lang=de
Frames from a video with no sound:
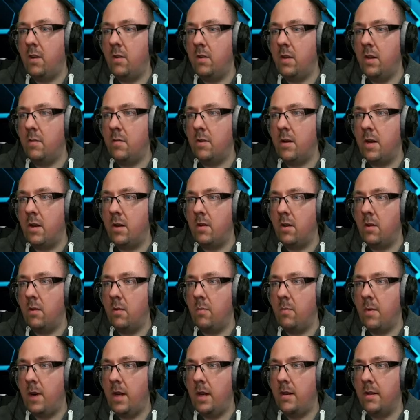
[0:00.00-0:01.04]
hier, glaube glaub ich,
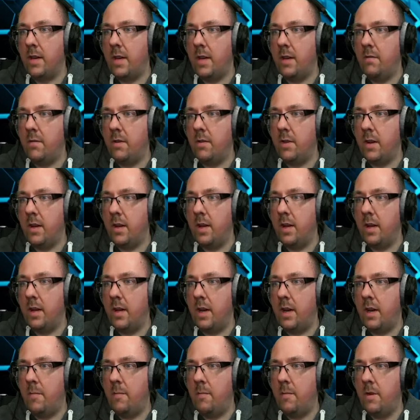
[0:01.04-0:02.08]
mal alles rein, was wir gerade
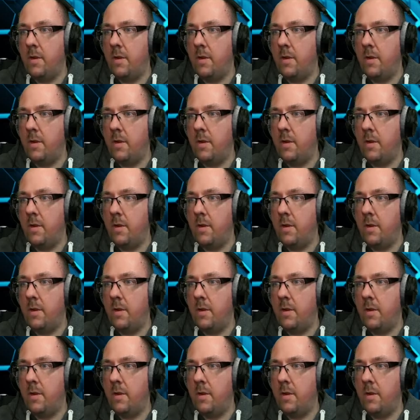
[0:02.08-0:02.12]
haben.